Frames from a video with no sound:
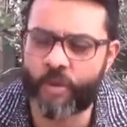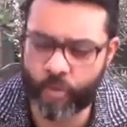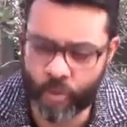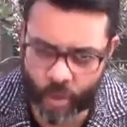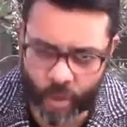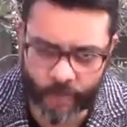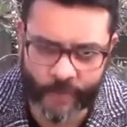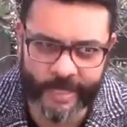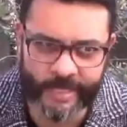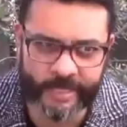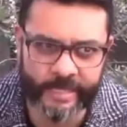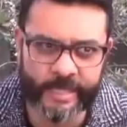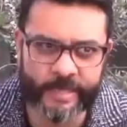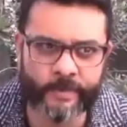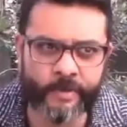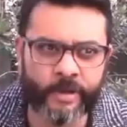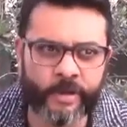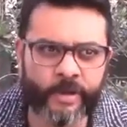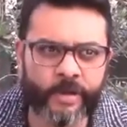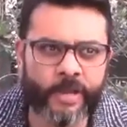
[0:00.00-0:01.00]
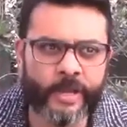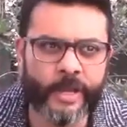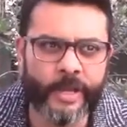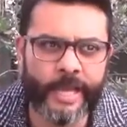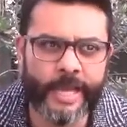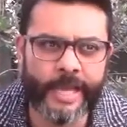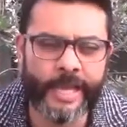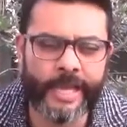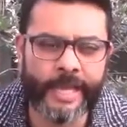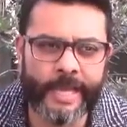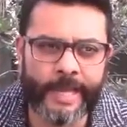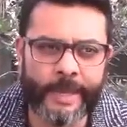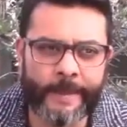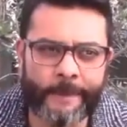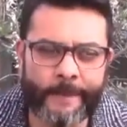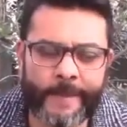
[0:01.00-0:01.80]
un objetivo, eh,